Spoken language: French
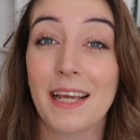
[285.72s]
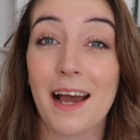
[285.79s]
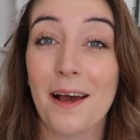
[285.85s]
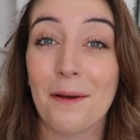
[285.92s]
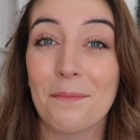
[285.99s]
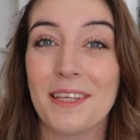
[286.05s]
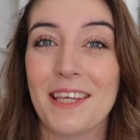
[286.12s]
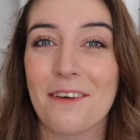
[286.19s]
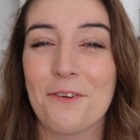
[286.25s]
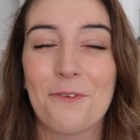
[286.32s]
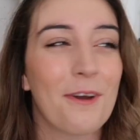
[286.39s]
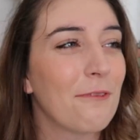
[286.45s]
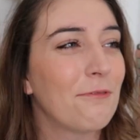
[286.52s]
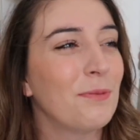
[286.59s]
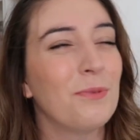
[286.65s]
m'égare, mais il y
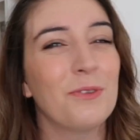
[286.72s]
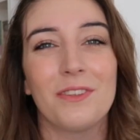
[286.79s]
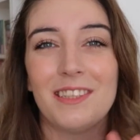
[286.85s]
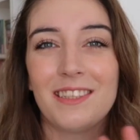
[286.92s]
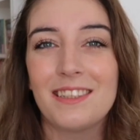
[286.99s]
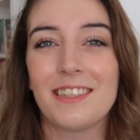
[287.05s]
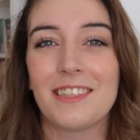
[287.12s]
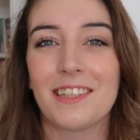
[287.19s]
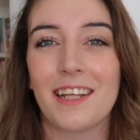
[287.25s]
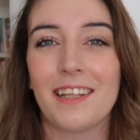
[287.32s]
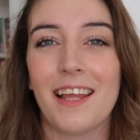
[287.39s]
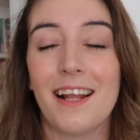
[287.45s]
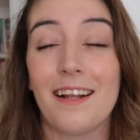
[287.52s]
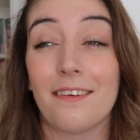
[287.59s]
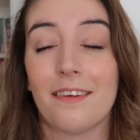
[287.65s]
avait eu un film sur Disney
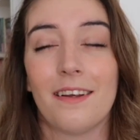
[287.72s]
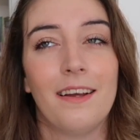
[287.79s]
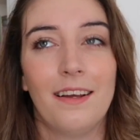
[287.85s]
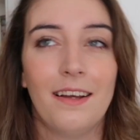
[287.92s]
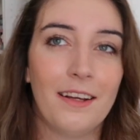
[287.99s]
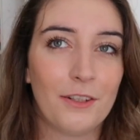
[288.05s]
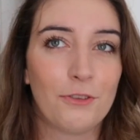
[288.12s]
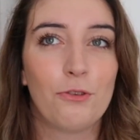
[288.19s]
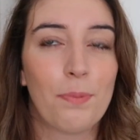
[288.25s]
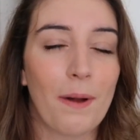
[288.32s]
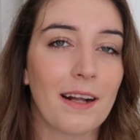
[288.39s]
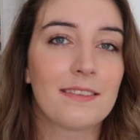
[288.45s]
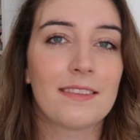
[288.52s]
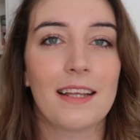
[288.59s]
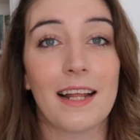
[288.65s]
Channel je
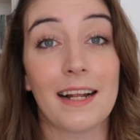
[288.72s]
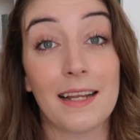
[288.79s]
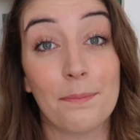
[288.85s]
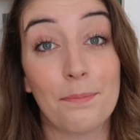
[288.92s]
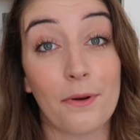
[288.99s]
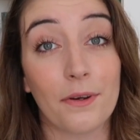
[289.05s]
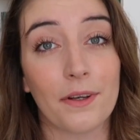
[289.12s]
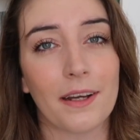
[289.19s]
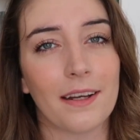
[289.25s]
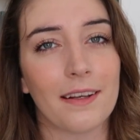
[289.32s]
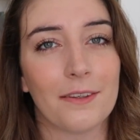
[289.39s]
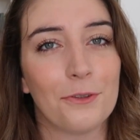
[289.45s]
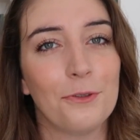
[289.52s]
vous parle ça à l'époque,